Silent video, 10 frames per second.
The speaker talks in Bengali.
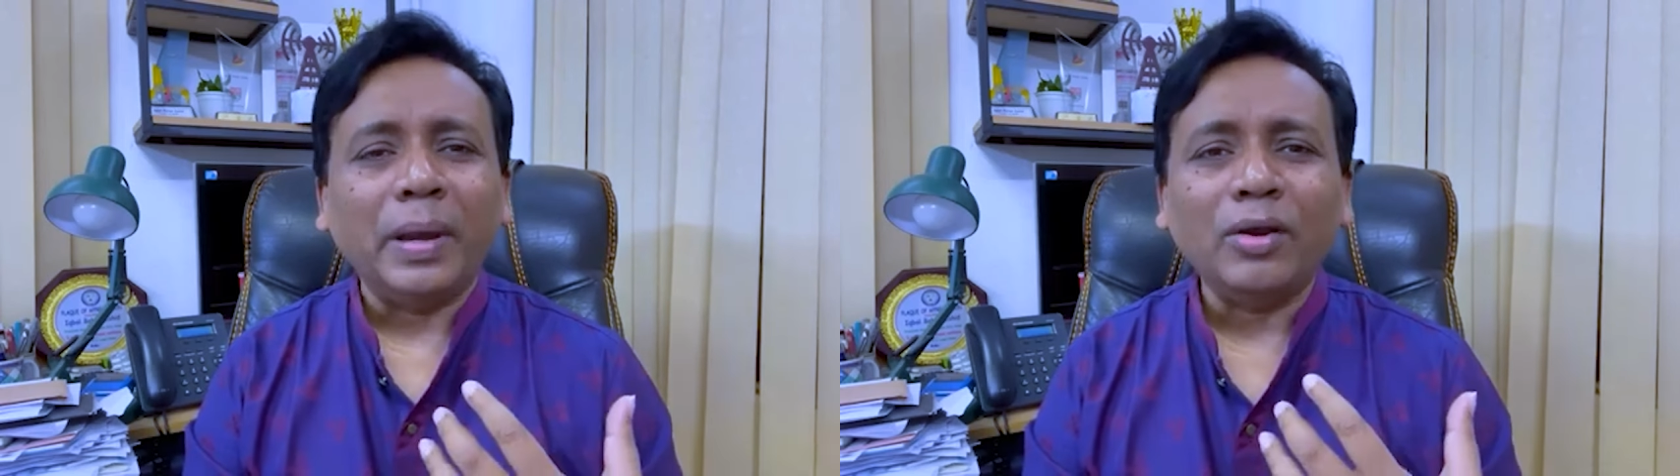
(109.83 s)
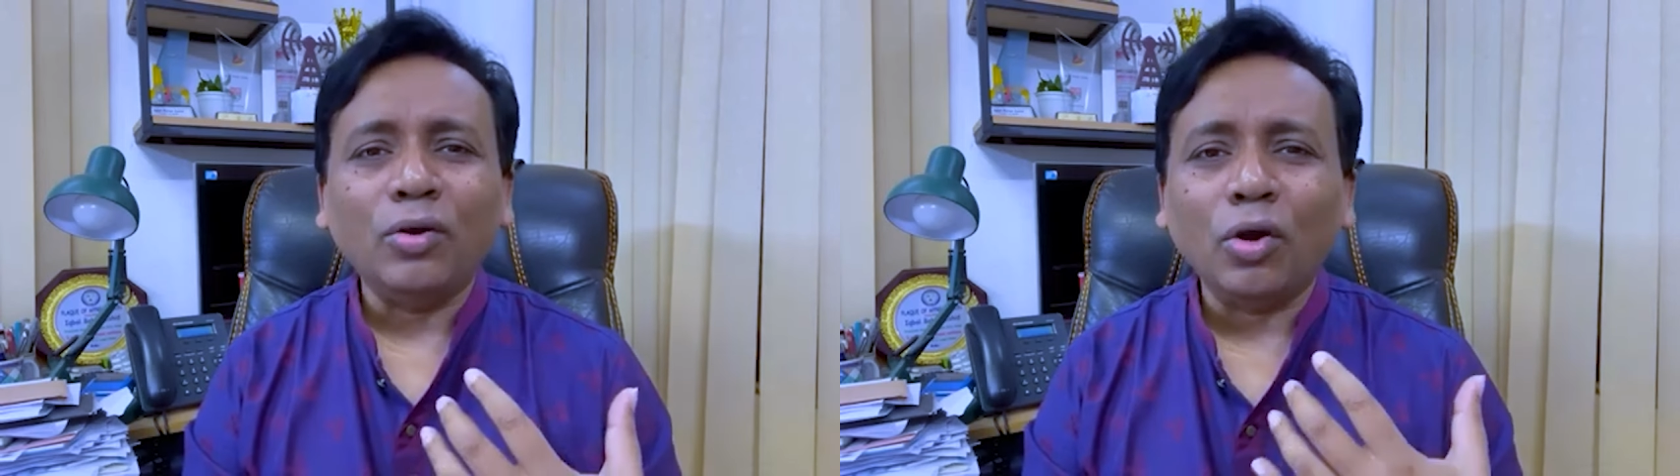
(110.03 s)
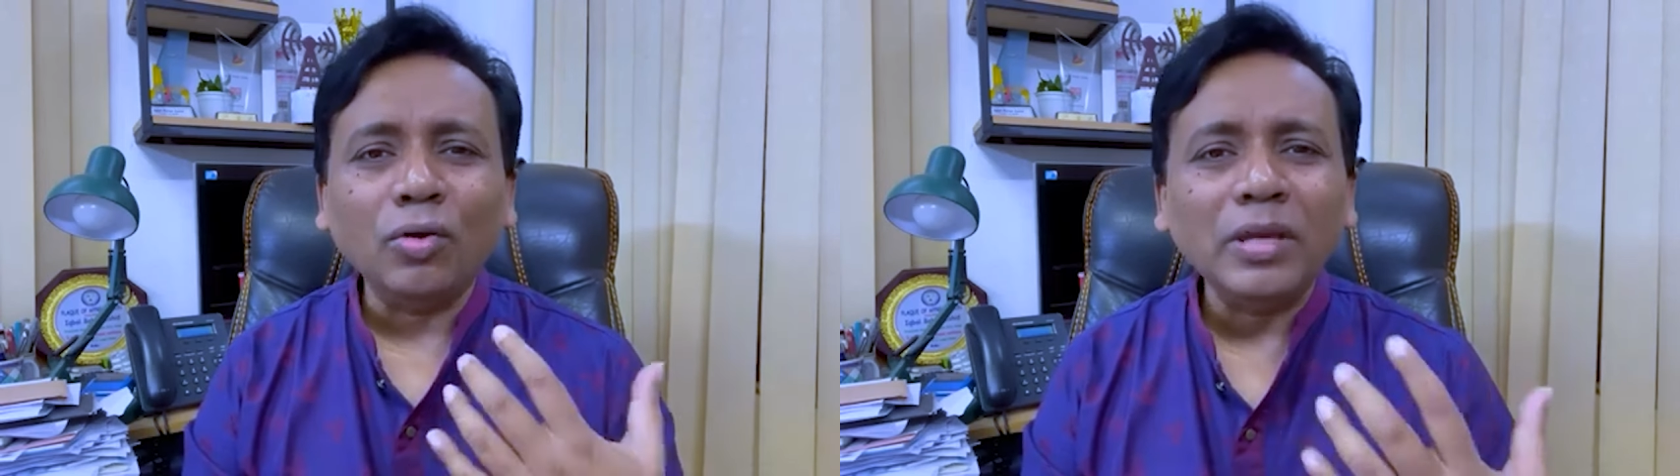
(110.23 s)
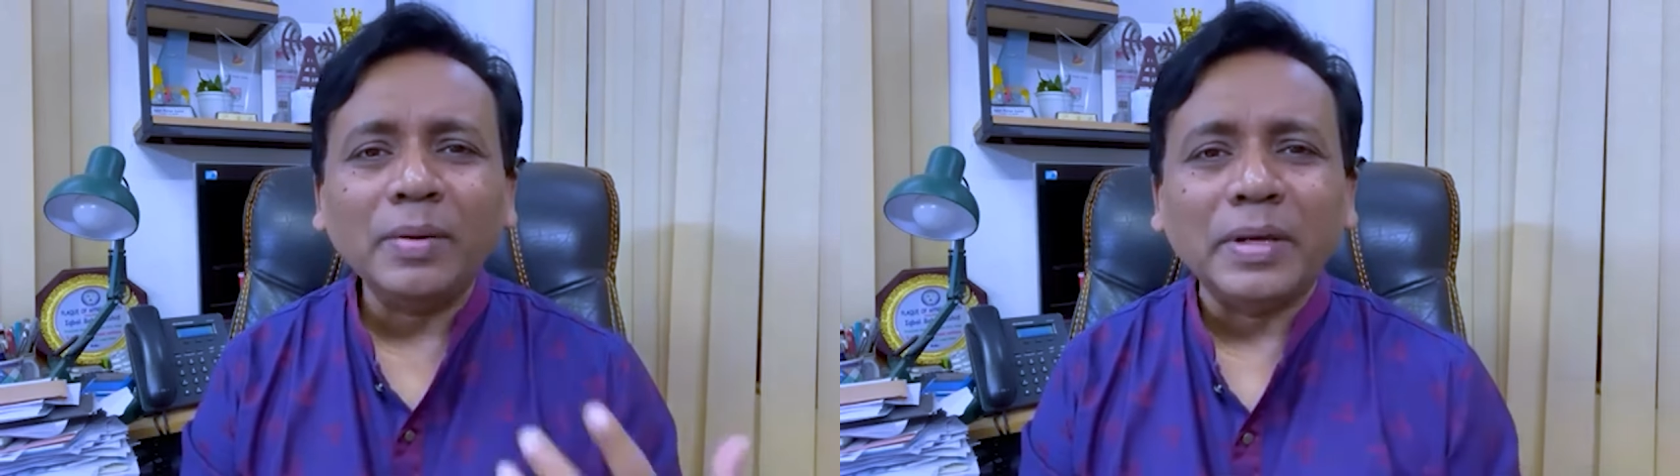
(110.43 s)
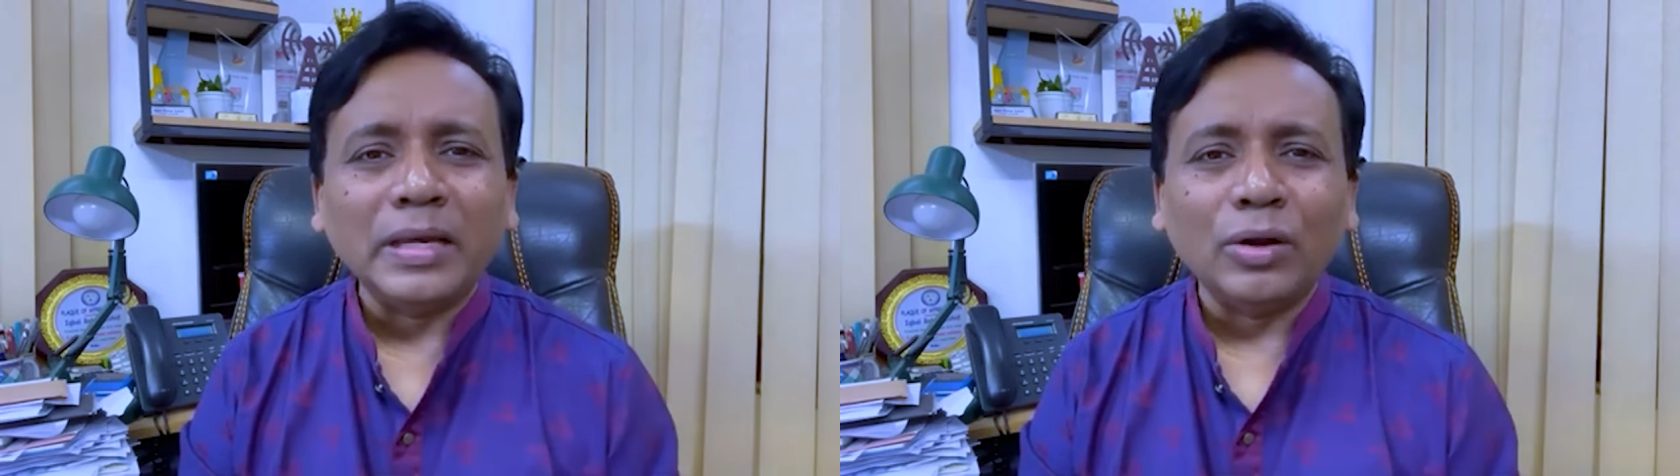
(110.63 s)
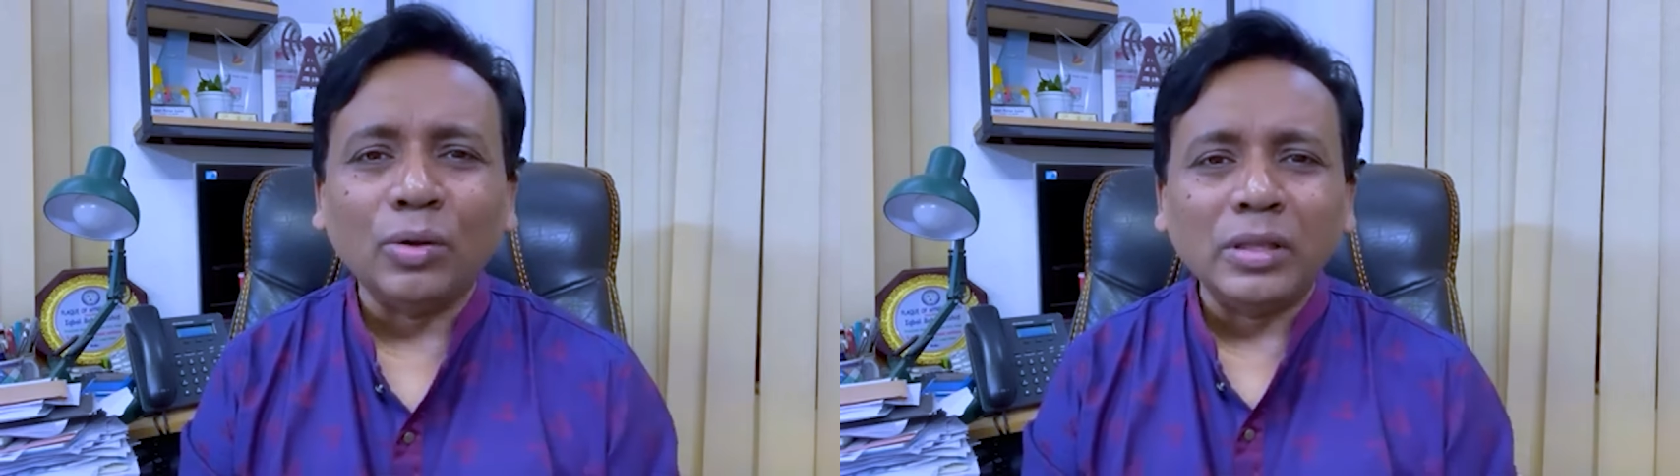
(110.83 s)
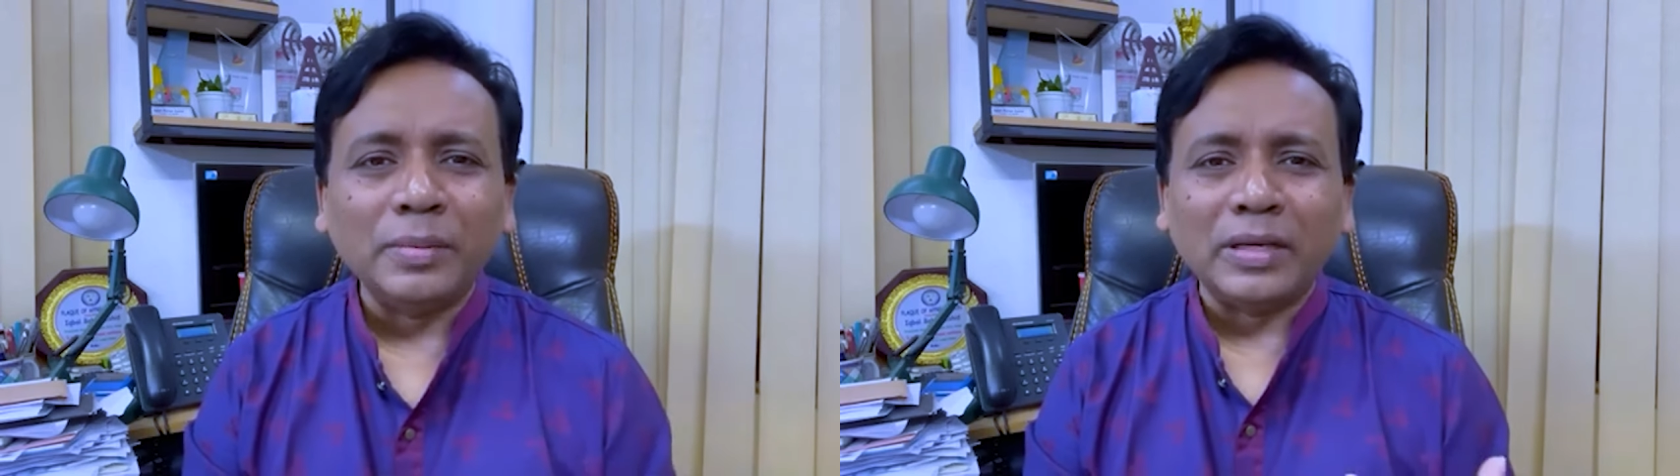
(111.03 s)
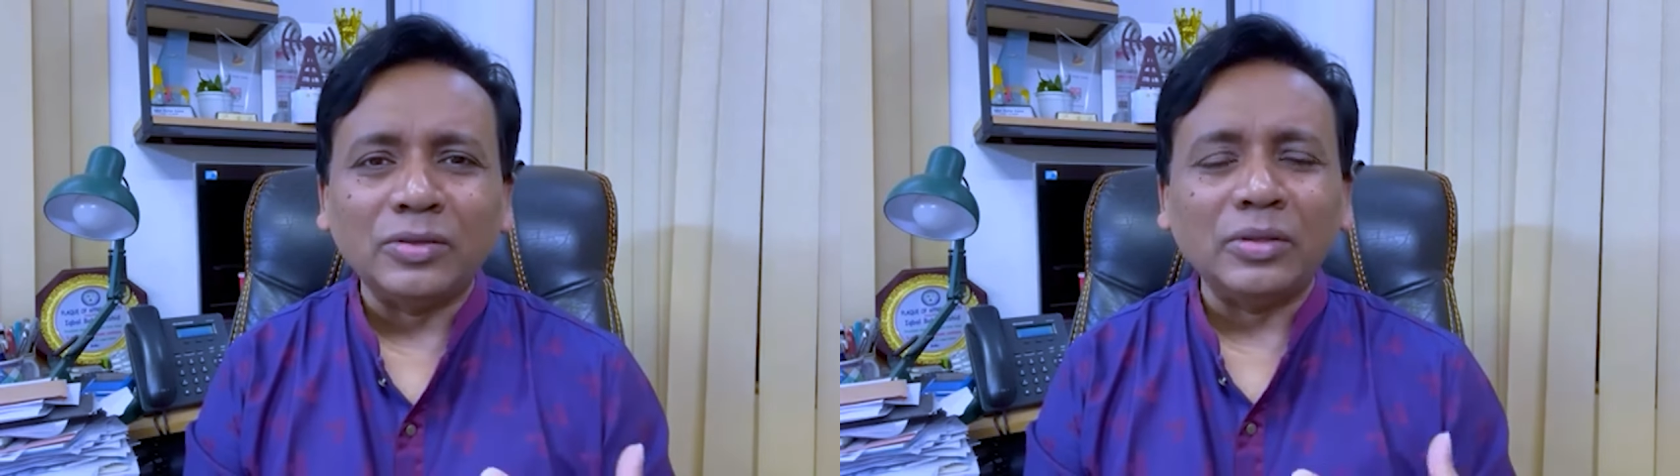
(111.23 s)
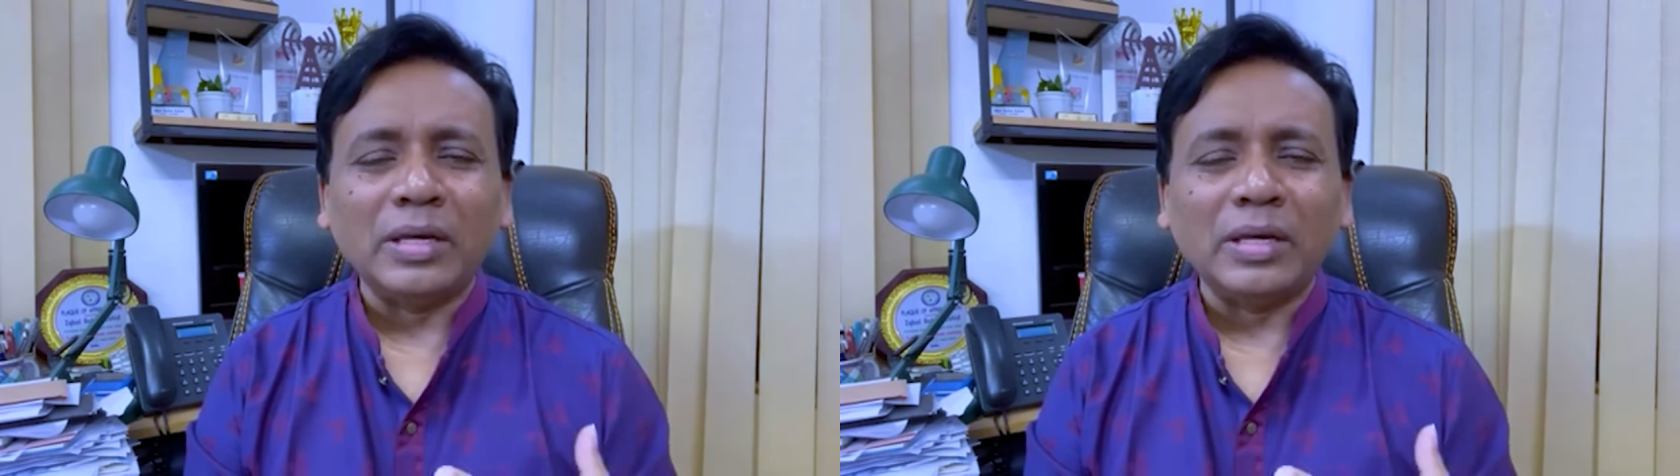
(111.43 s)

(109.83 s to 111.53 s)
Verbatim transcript: ব্যাংক কখনোই আপনাকে লোন দেবে না